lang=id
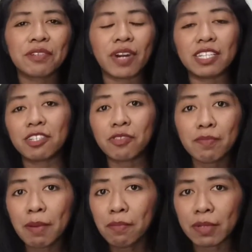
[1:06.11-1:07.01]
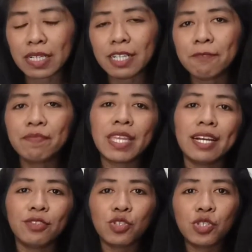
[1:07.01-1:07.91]
Right, remember,
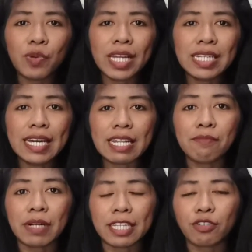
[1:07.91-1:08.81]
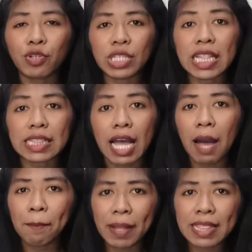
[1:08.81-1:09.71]
tujuan dari mengikuti
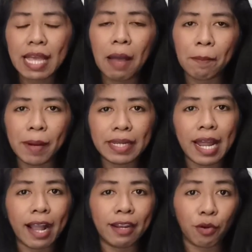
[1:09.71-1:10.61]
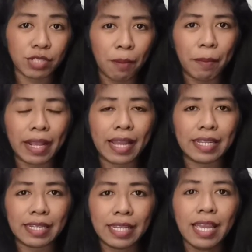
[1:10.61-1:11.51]
tahapan-tahapan yang akan aku sampaikan
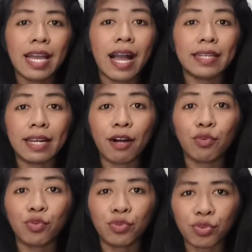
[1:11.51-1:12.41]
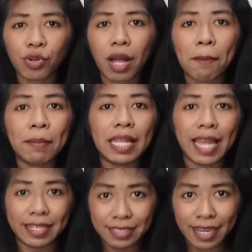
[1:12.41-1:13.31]
ini adalah untuk
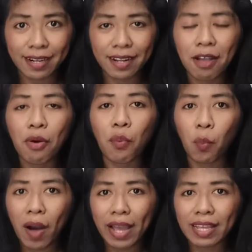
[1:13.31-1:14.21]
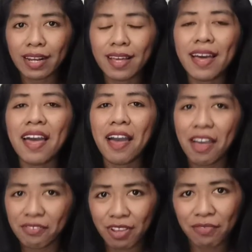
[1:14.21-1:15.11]
belajar while
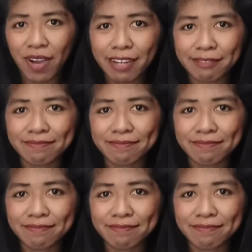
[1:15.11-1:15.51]
having fun.